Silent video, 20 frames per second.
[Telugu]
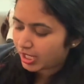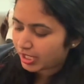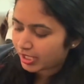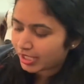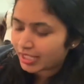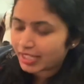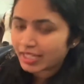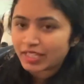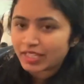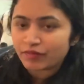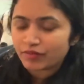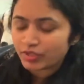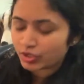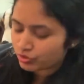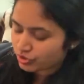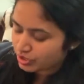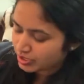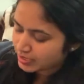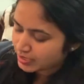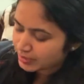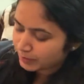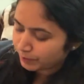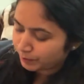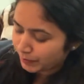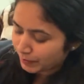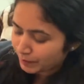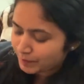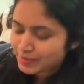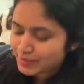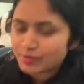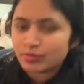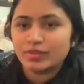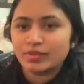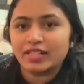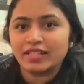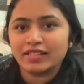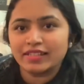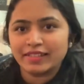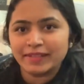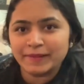అండ్ ఇవి వచ్చేసి బిప్స్
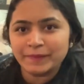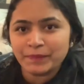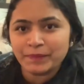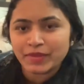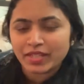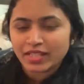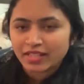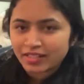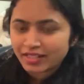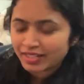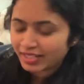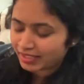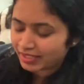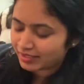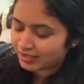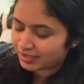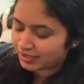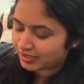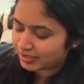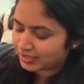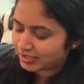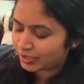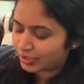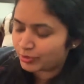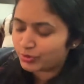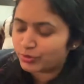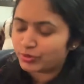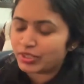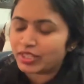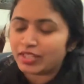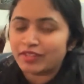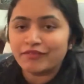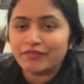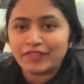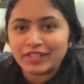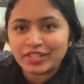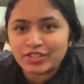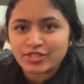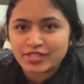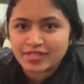ఉన్నాయి లైక్ తనుకి
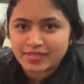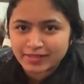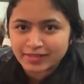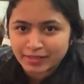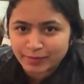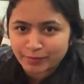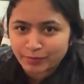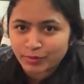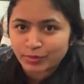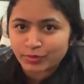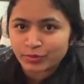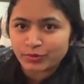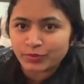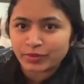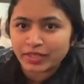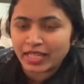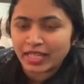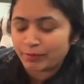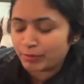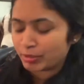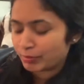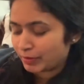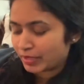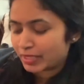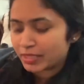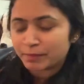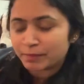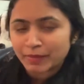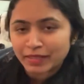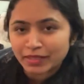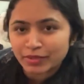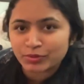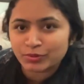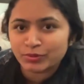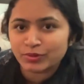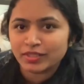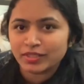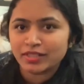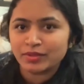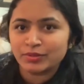ఫీడ్ చేసేటప్పుడు ఏమి మీద
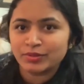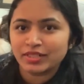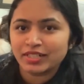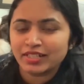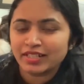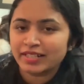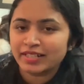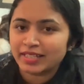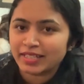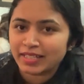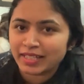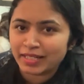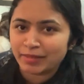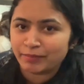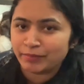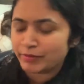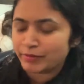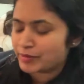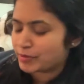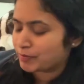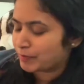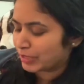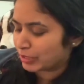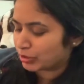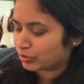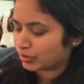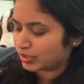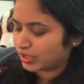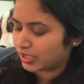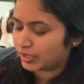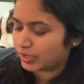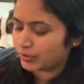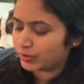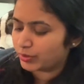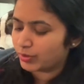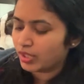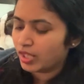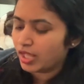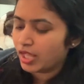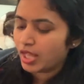పడకుండా ఉండడానికి ఇలా బిప్స్
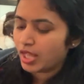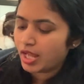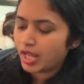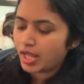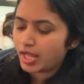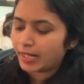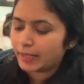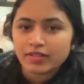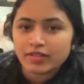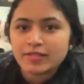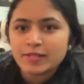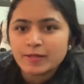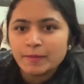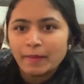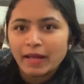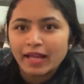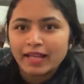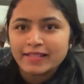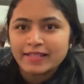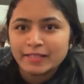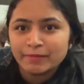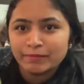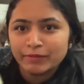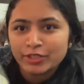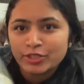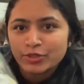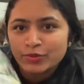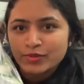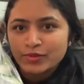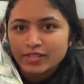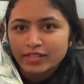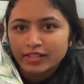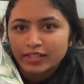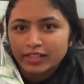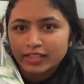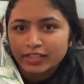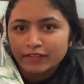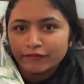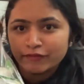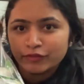పెట్టుకున్నాను సో బ్యాక్ సైడ్ మీరు
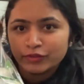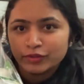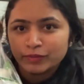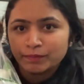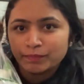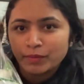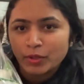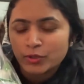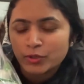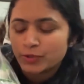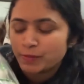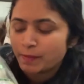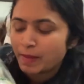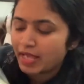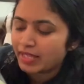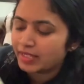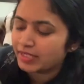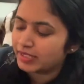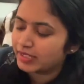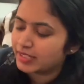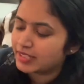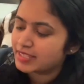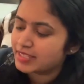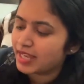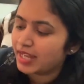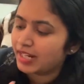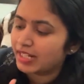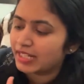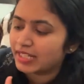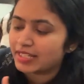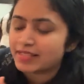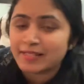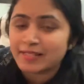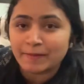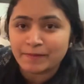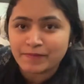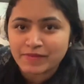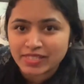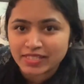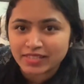చూసినట్లయితే ఫుడ్ పౌచ్ ప్యాకెట్స్ అండ్
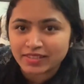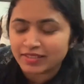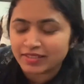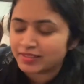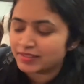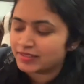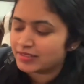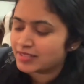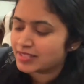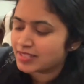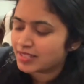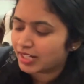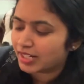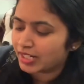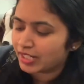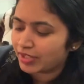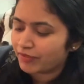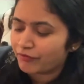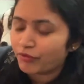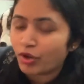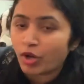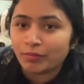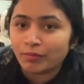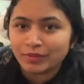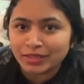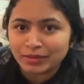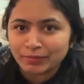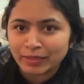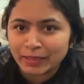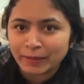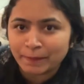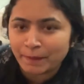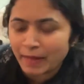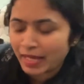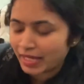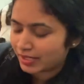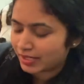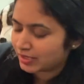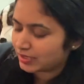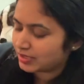సమ్ సీరియల్స్ అండ్ ఫార్ములా మిల్క్
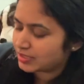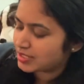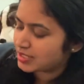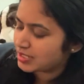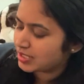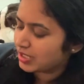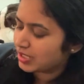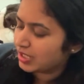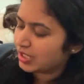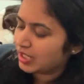ప్యాకెట్స్